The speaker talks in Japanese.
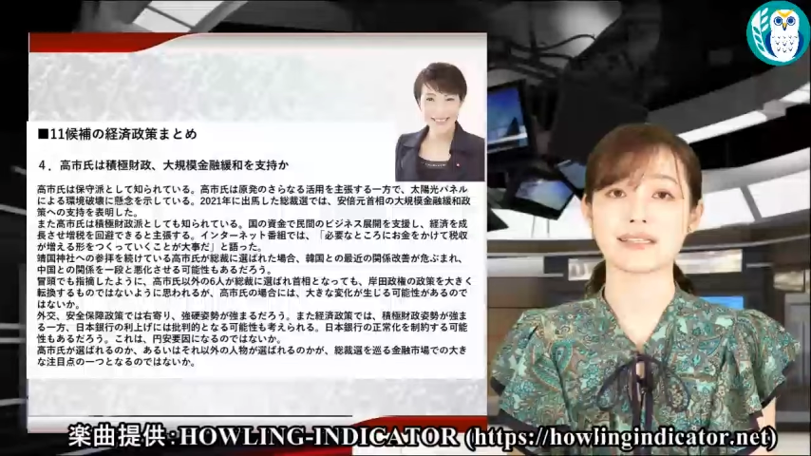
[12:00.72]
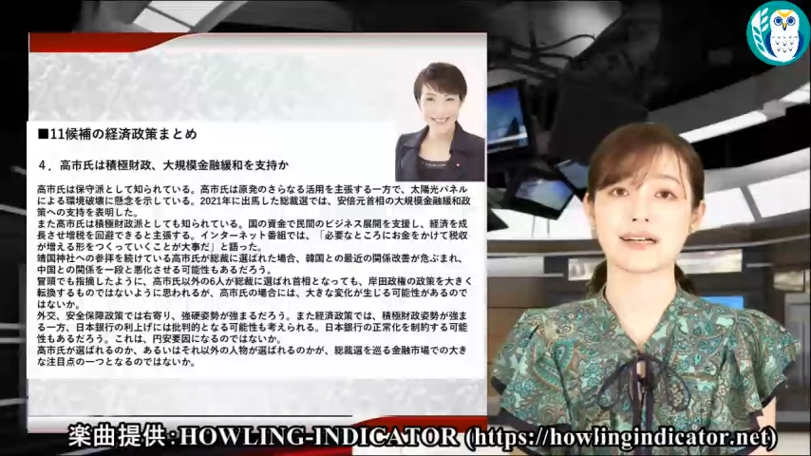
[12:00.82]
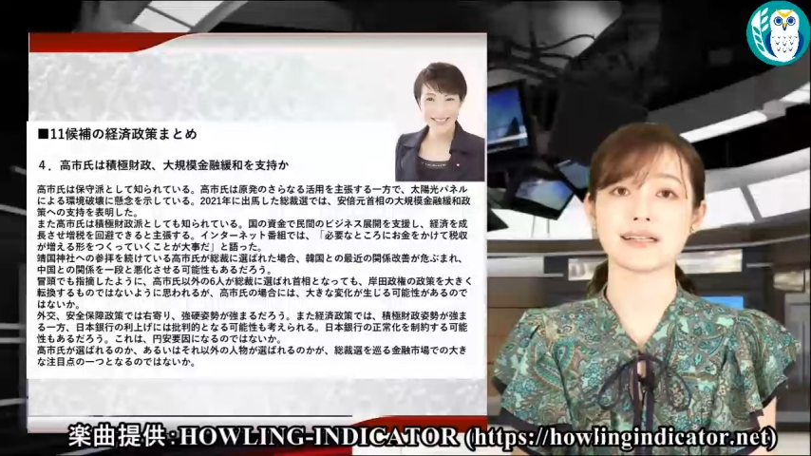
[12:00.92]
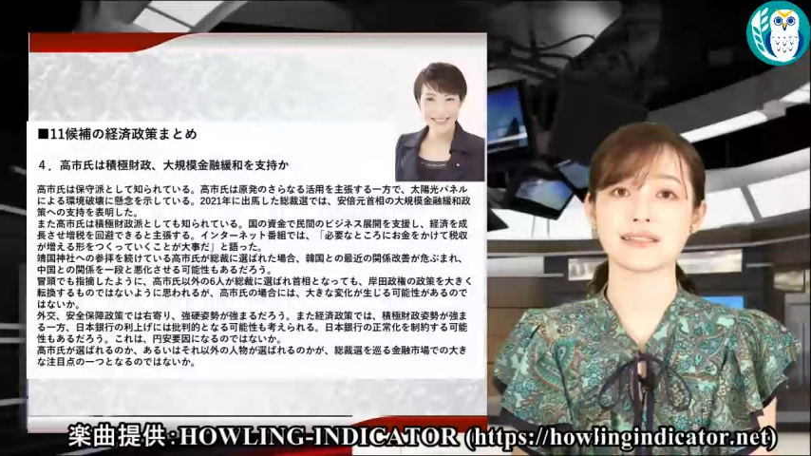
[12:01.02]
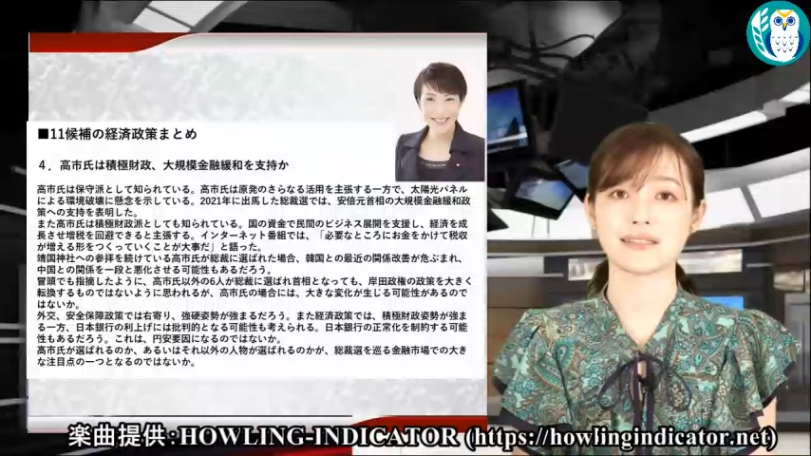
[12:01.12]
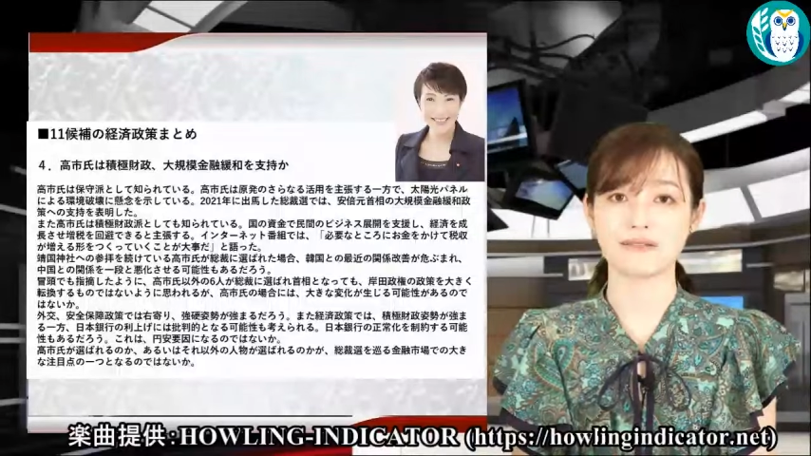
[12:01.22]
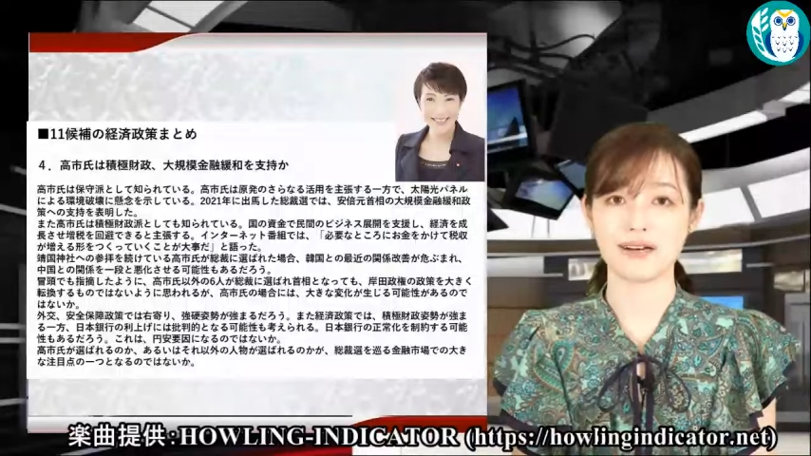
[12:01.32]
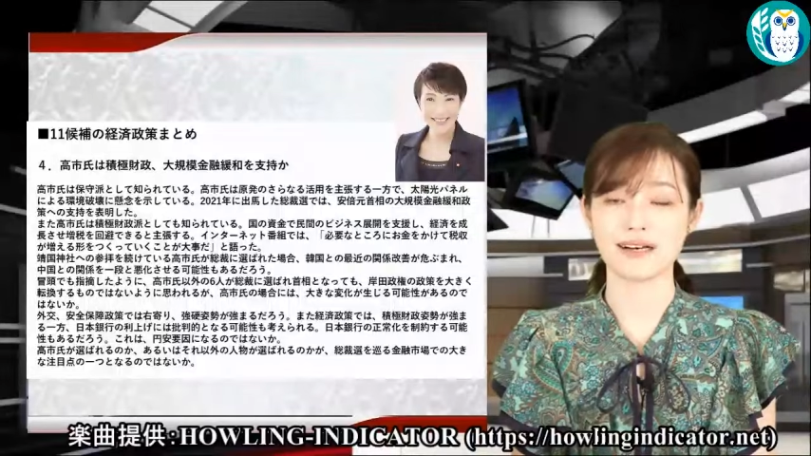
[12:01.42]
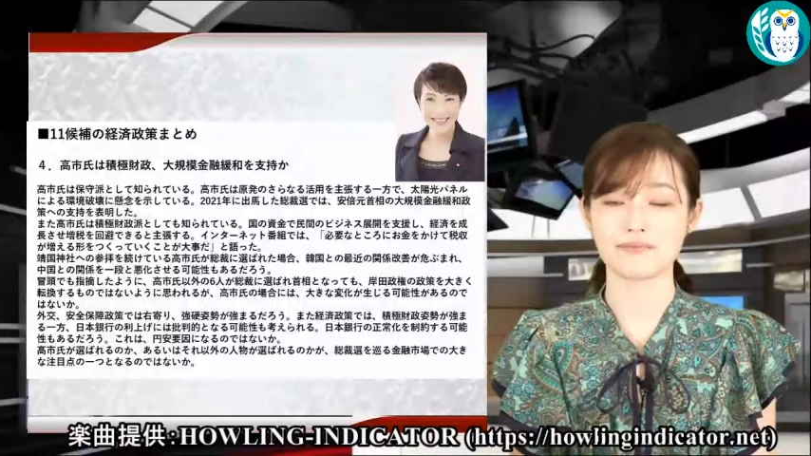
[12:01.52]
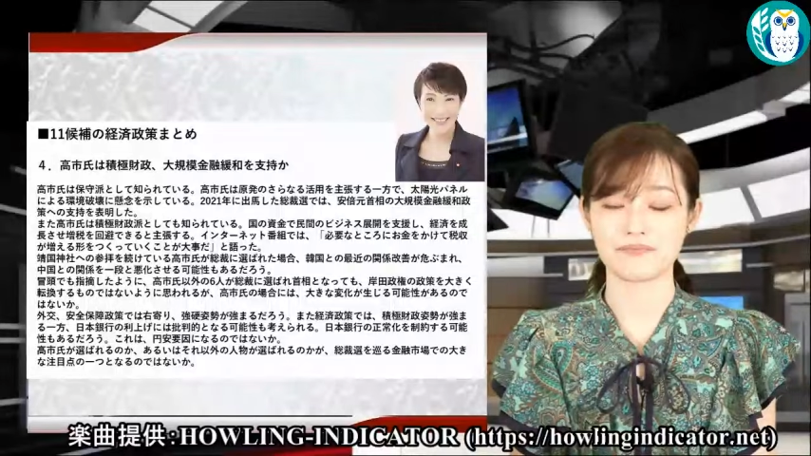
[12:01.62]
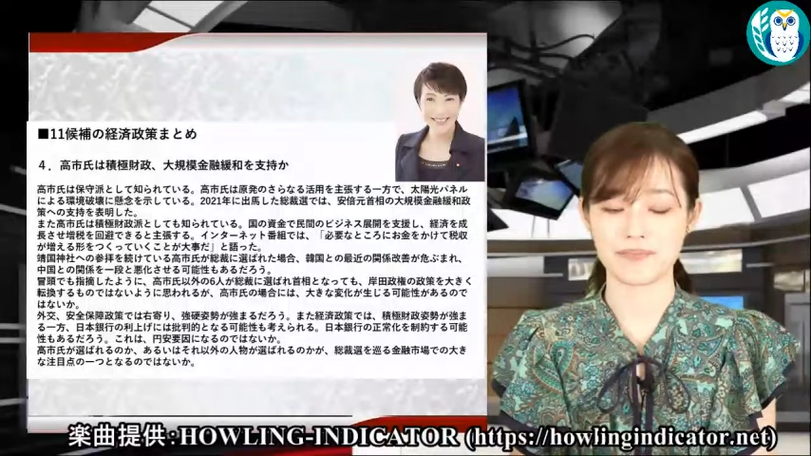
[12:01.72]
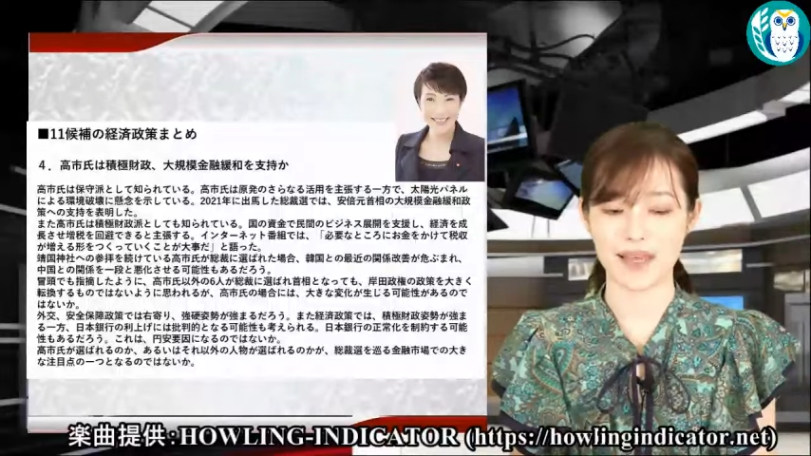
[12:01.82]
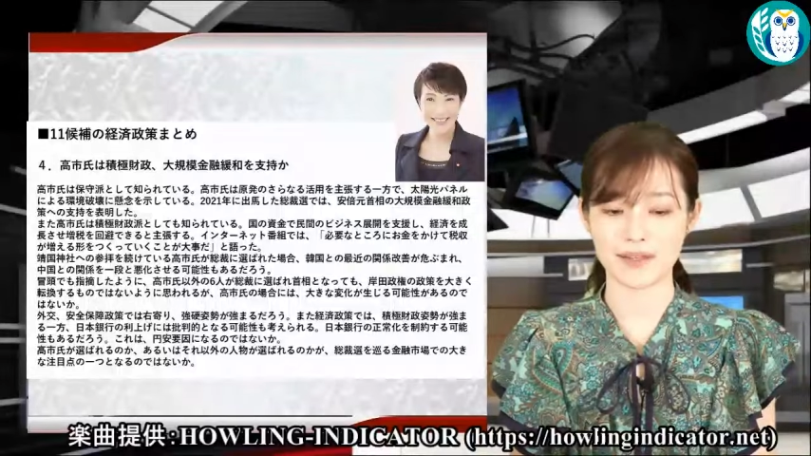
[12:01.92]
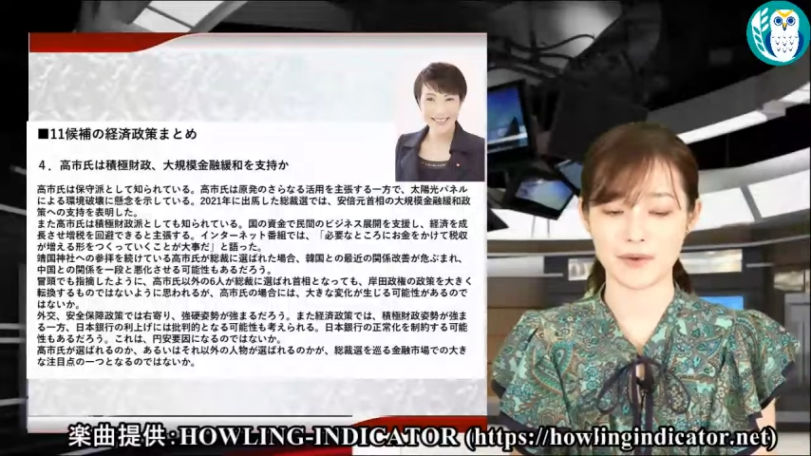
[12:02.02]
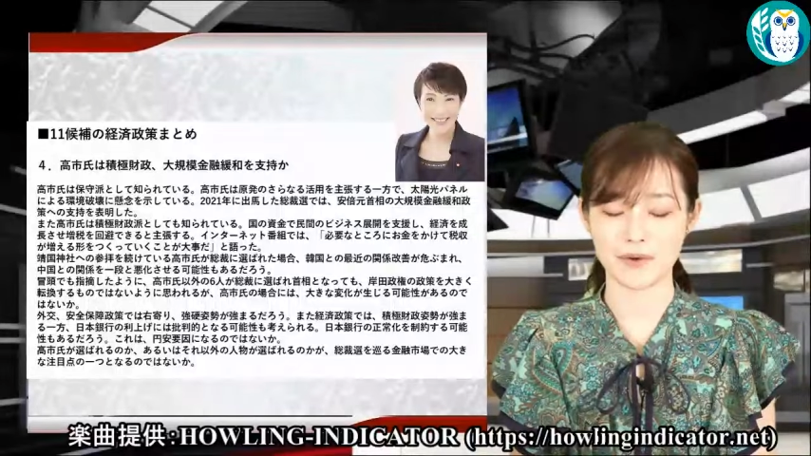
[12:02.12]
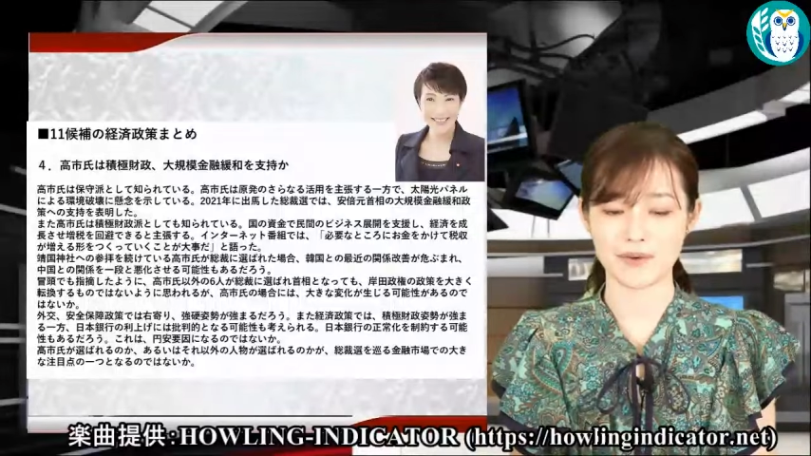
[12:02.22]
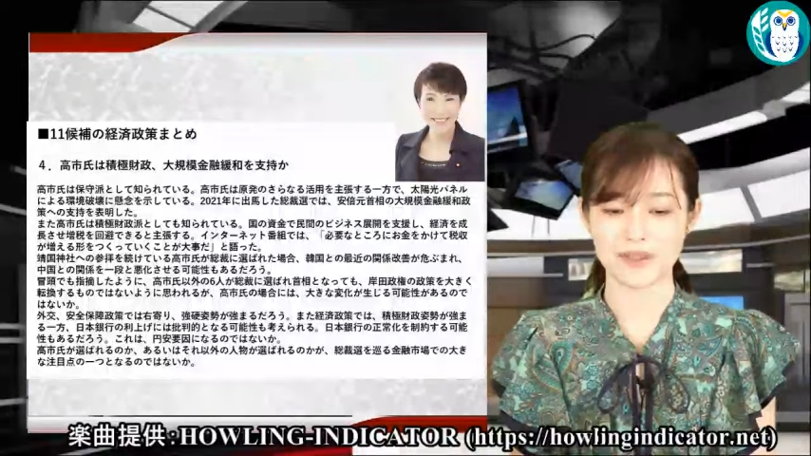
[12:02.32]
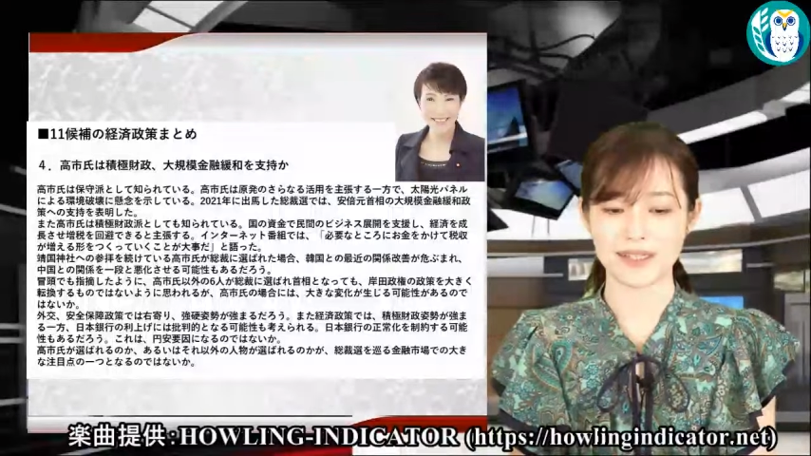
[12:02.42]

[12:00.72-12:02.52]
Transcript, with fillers: に関してはあの